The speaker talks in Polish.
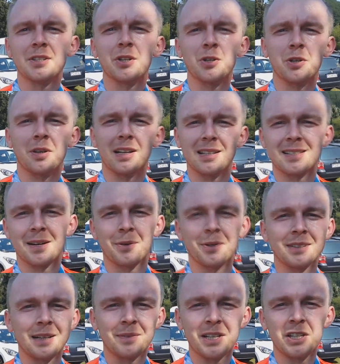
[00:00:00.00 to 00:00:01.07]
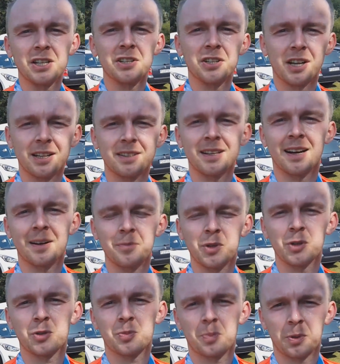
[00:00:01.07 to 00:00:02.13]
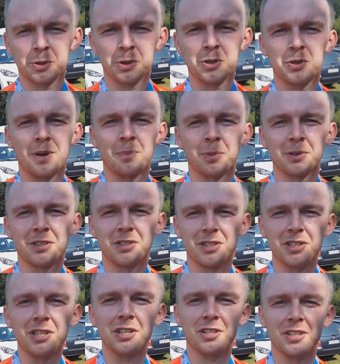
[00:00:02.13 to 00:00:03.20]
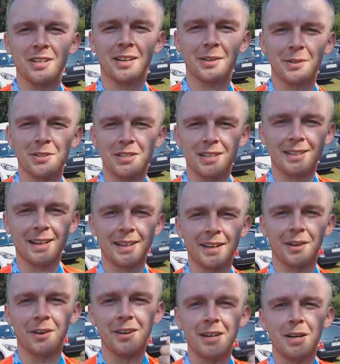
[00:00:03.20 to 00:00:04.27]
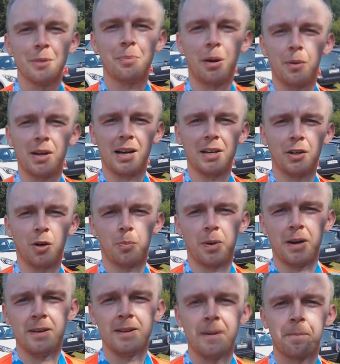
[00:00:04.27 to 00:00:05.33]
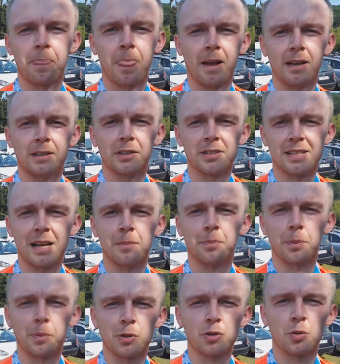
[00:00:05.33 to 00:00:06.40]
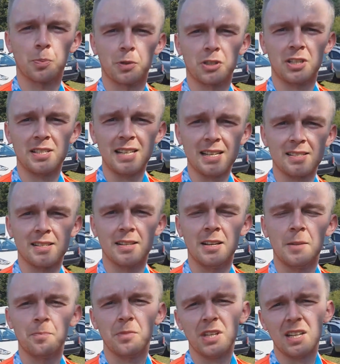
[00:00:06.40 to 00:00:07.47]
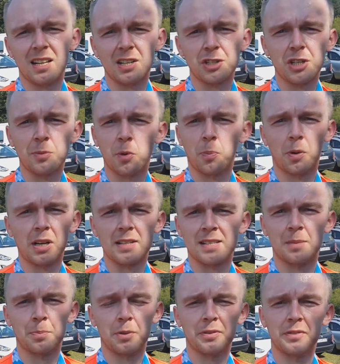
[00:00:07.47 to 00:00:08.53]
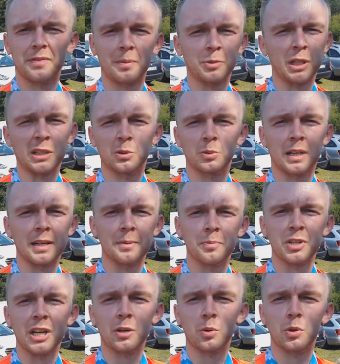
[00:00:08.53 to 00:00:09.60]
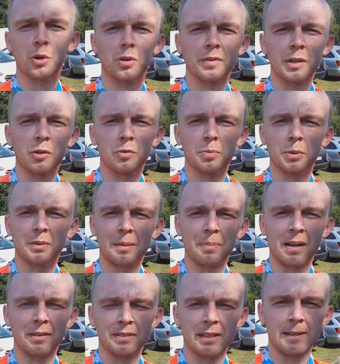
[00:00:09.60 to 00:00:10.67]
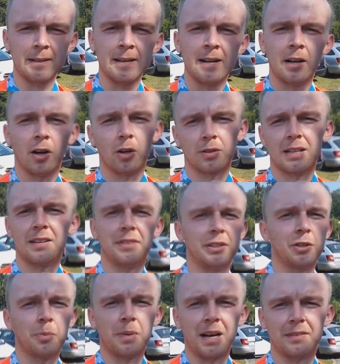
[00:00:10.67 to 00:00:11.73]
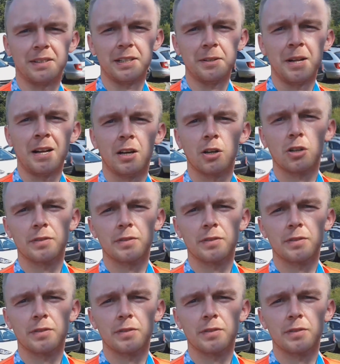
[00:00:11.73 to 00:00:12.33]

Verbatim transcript: Co się okazało, na mecie średnia już podchodziła pod 30 na godzinę, takiego powera i kopa e, dostałem po prostu podczas jazdy i każdemu polecam. Powiem Wam tak, tutaj przekrój rowerów był naprawdę od lewej do prawej.